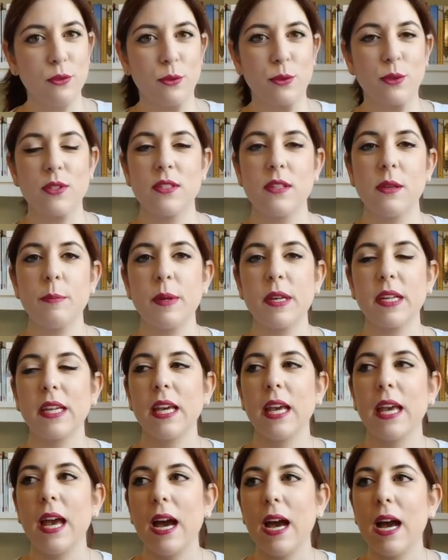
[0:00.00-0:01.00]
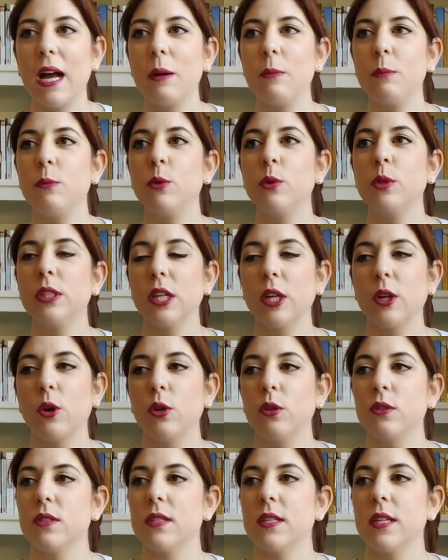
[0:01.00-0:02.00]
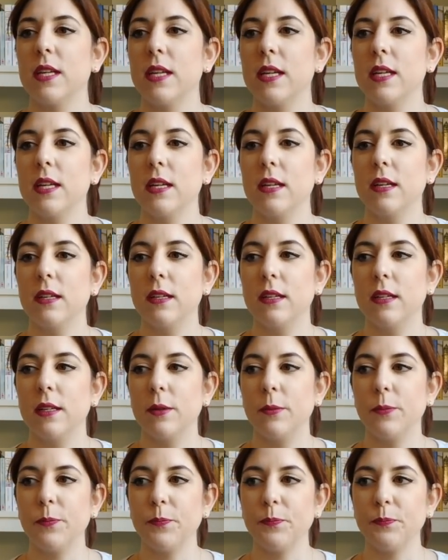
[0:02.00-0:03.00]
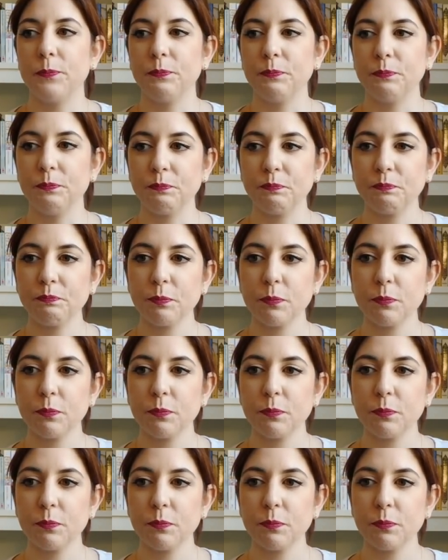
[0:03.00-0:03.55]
il forse, perché ha molte cose, ehm,